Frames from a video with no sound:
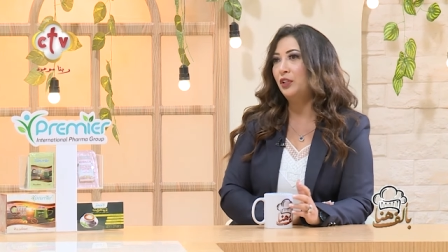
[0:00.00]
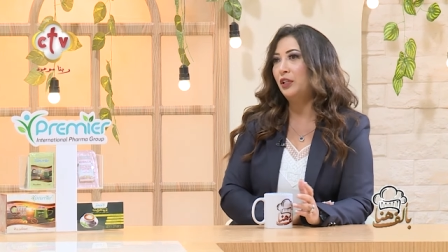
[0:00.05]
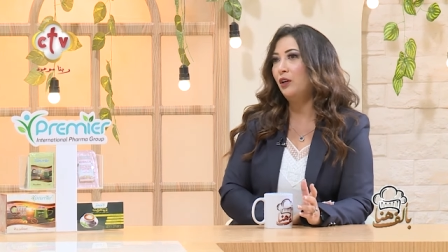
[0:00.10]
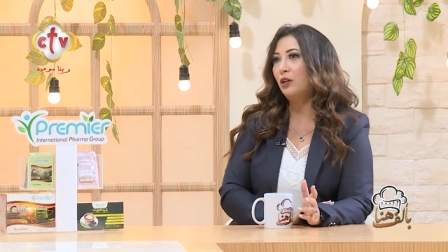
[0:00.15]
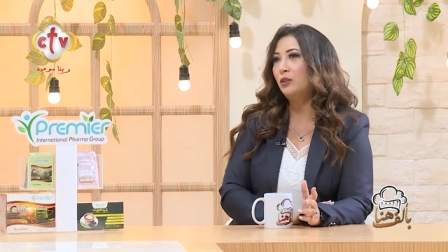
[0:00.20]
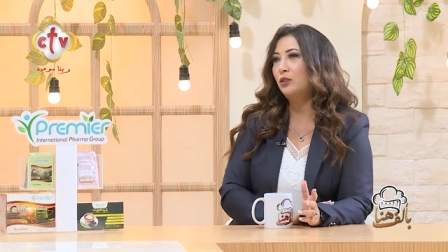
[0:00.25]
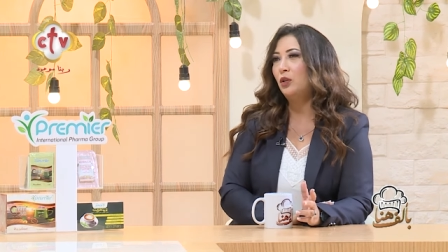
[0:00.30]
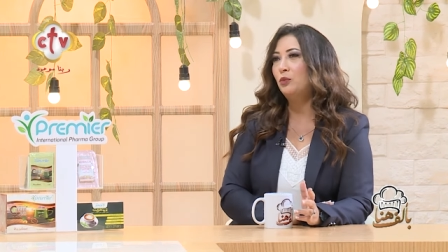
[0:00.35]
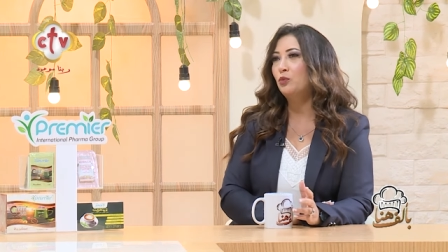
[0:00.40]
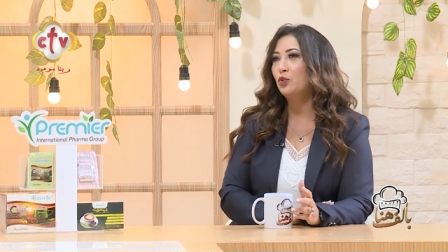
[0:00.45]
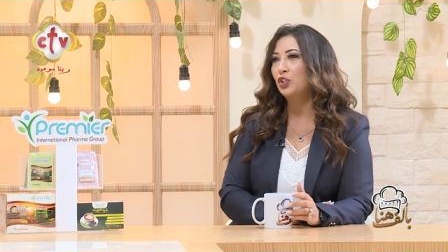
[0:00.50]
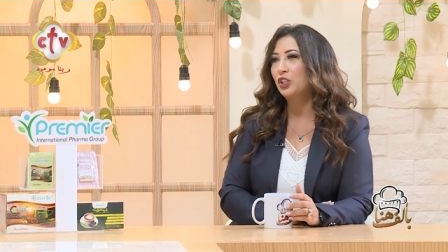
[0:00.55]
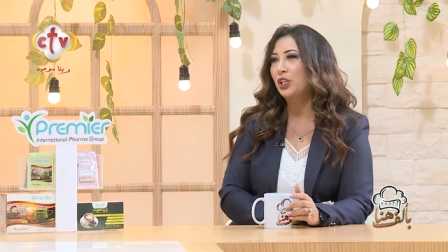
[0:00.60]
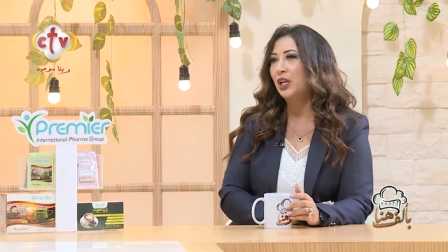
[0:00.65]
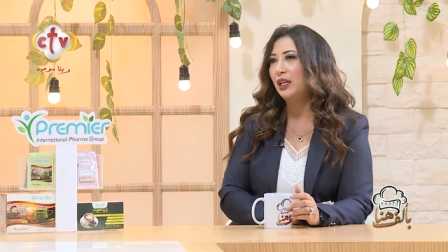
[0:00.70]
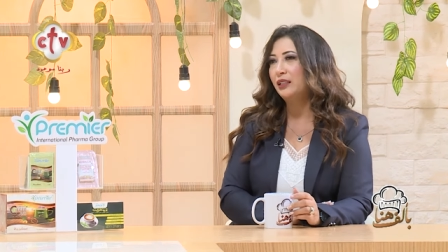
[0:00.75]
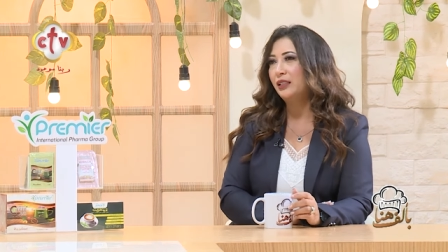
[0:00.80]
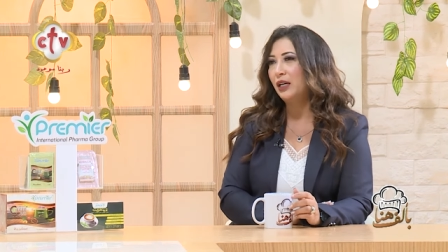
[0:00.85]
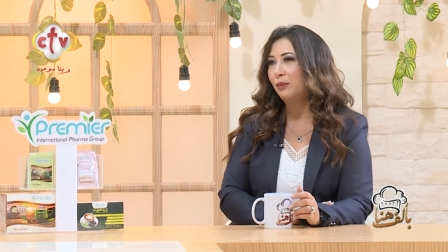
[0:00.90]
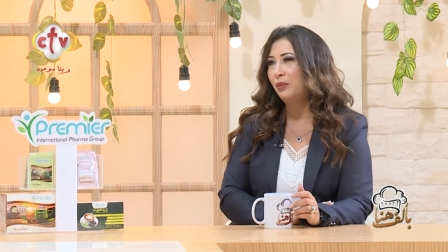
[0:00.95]
ايه اكتر
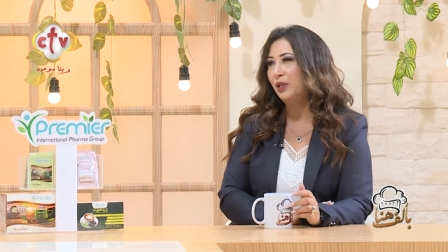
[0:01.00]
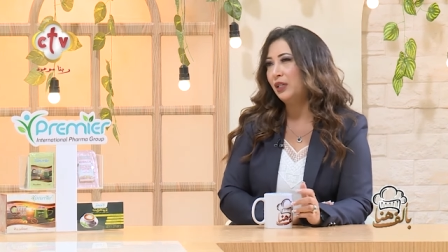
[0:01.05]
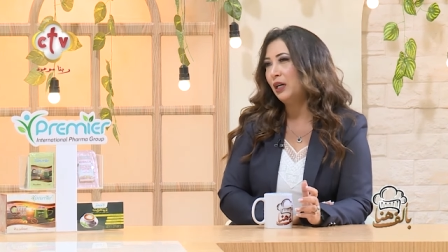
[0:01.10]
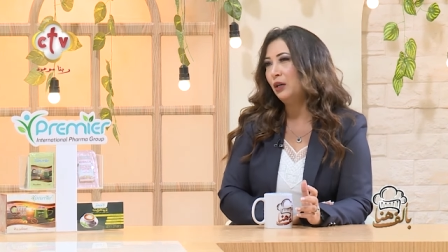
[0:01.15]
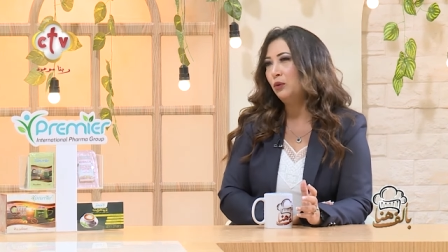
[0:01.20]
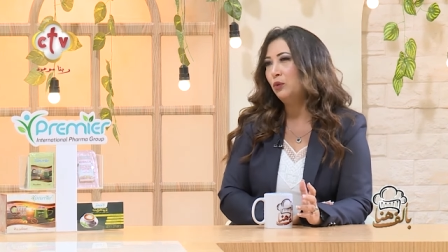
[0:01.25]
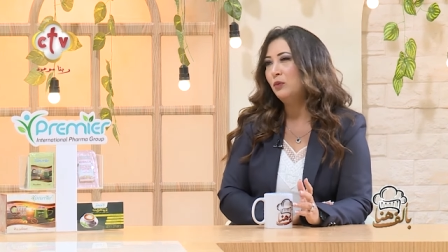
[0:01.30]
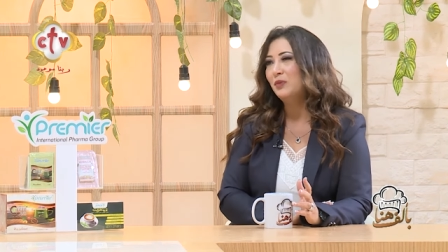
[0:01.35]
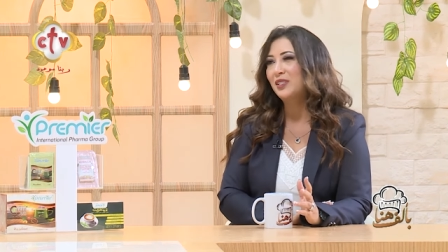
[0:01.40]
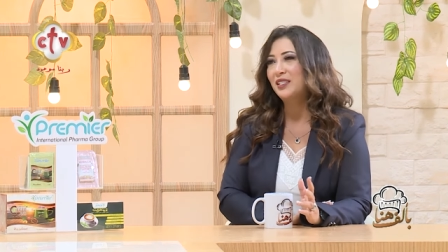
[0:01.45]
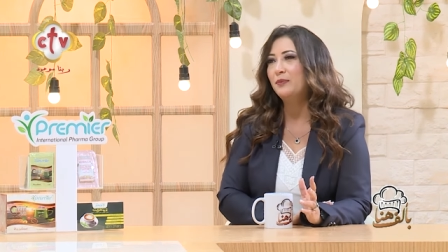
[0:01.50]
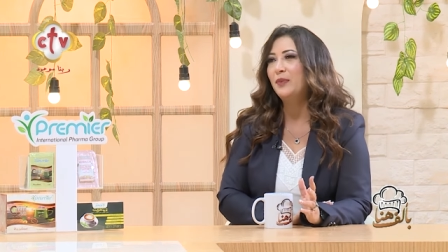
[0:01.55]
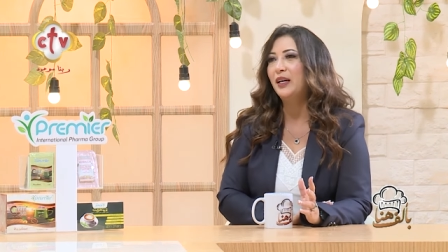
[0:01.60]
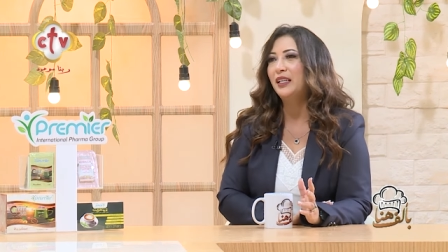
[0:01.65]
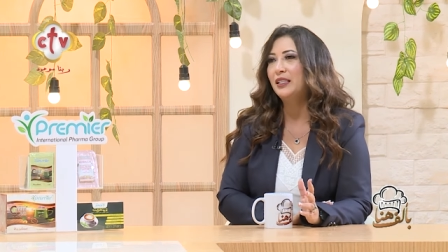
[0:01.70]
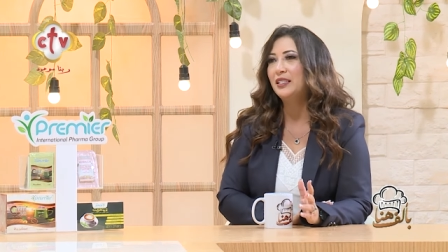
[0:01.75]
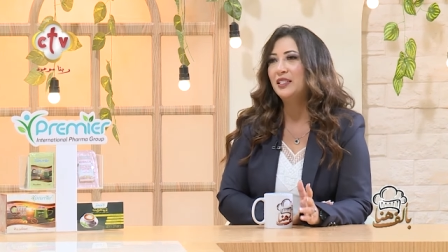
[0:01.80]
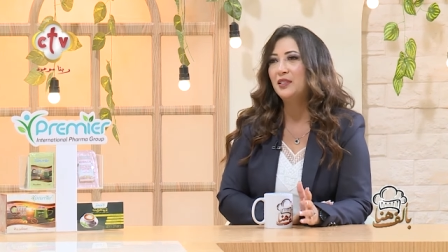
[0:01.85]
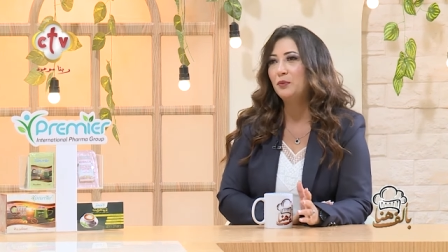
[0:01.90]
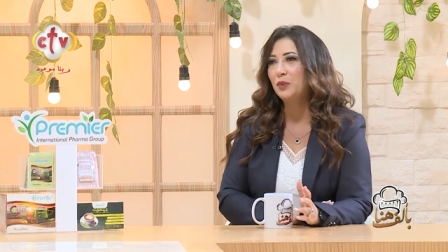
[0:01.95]
مشكله هتقابلك اول ما
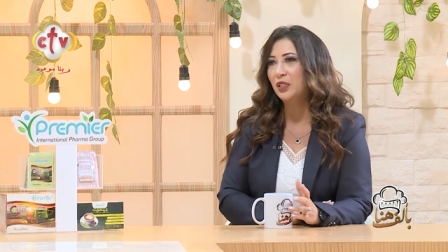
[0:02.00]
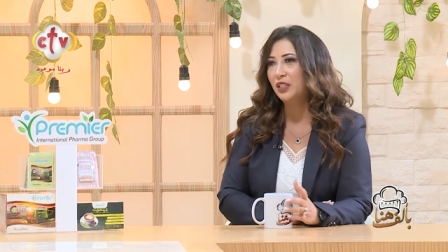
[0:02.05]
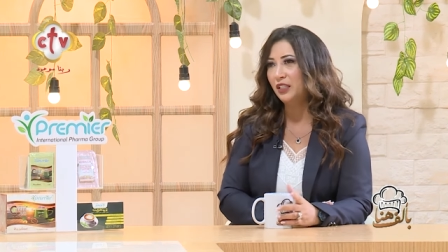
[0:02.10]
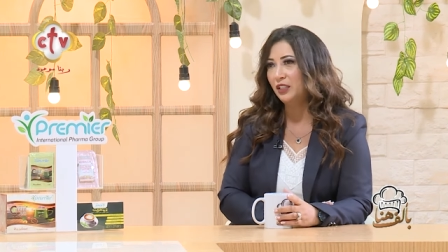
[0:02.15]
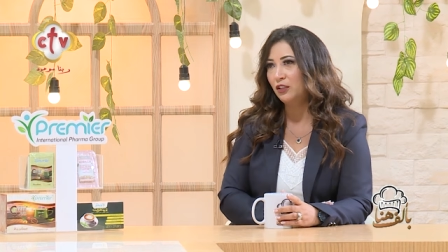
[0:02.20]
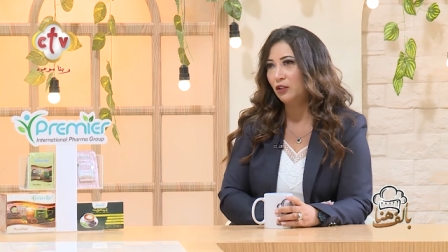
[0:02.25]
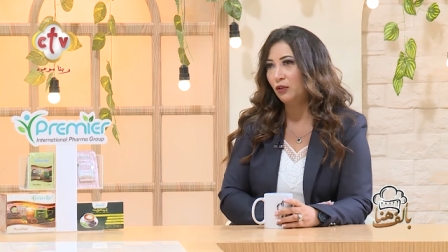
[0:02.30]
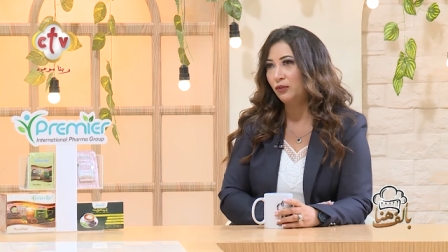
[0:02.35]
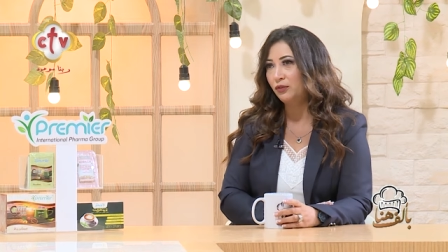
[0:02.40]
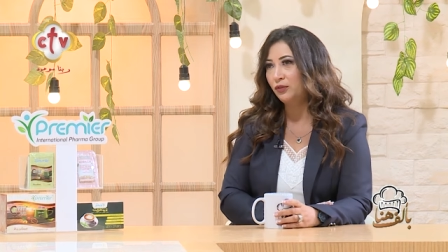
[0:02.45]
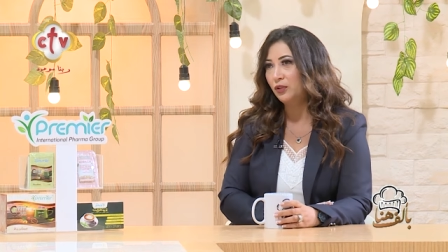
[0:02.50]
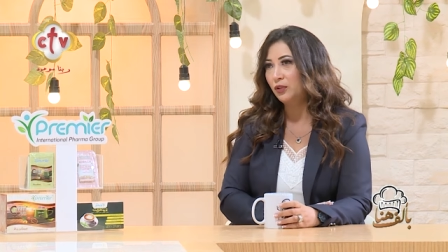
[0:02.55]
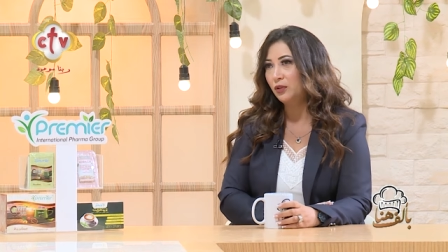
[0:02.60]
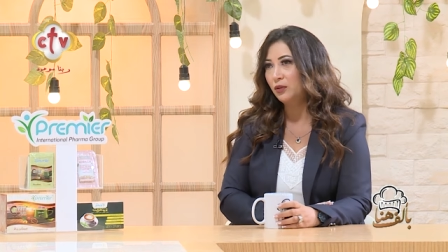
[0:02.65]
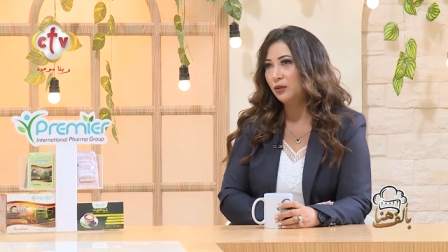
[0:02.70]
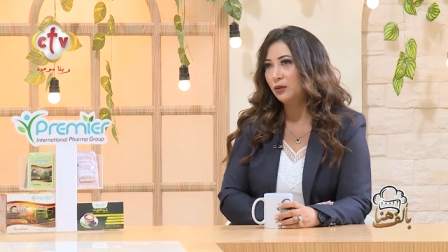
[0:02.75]
تسمعي اسم جرين كوفي